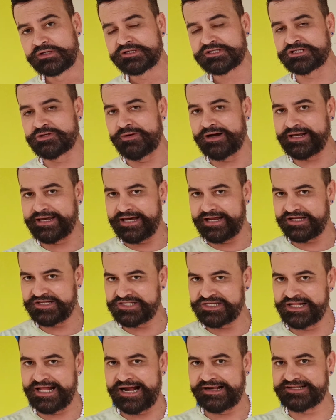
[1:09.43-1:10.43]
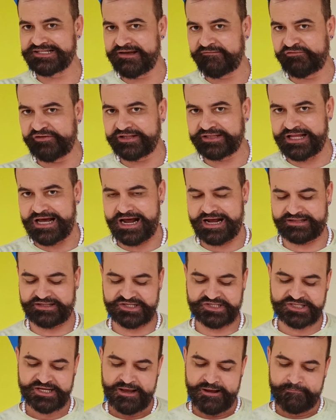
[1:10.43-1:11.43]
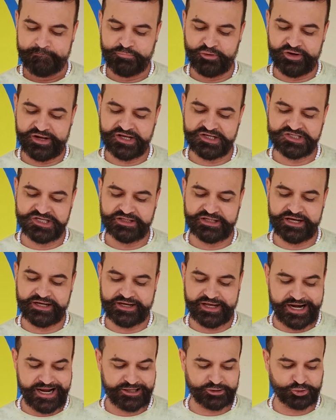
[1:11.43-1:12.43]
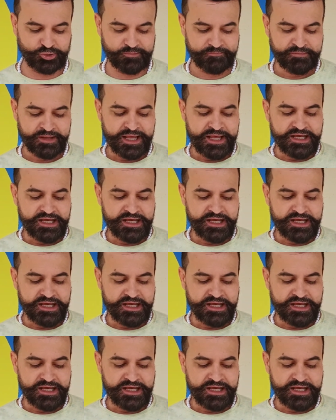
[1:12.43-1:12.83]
são aquelas cidades afetadas por esse decreto.